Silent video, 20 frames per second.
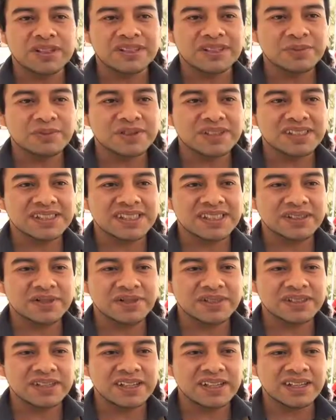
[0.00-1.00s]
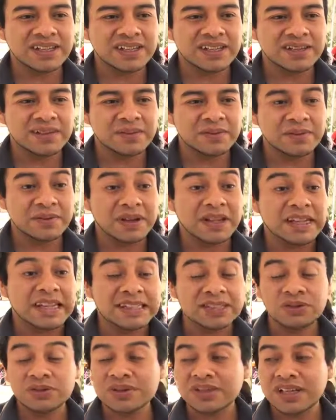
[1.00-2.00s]
que estamos haciendo es, eh,
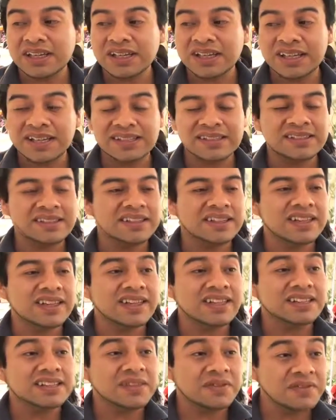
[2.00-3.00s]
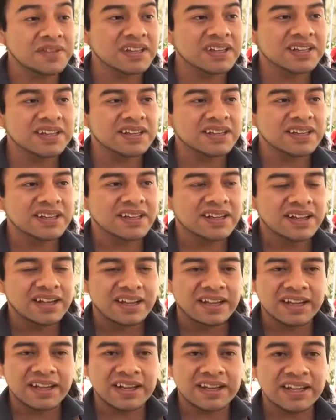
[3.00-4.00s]
estos talleres tienen ese fin,
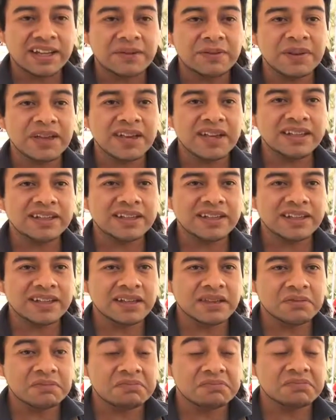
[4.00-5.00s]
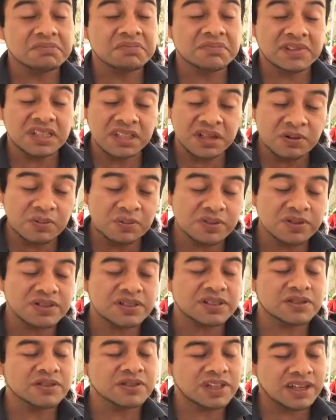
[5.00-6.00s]
el que vean que tiene un
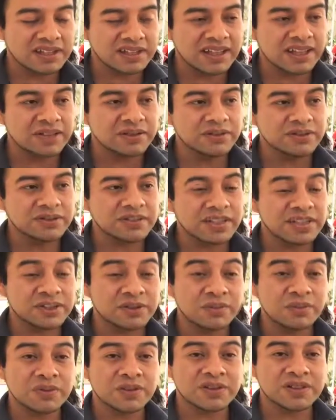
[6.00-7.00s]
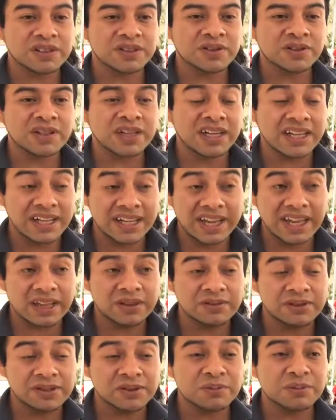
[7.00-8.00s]
proceso tardado, es un proceso
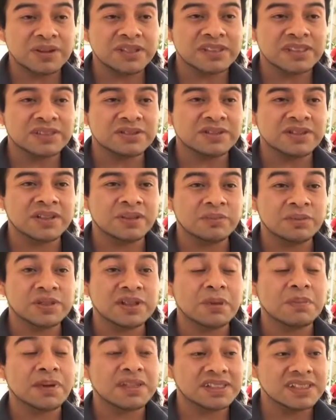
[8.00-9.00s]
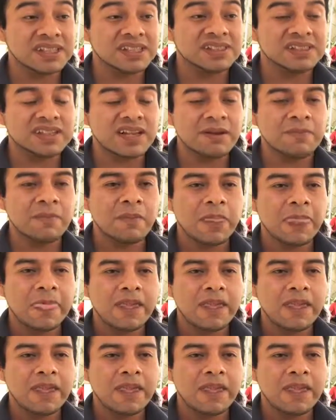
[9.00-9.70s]
delicado, es un proceso de mucha paciencia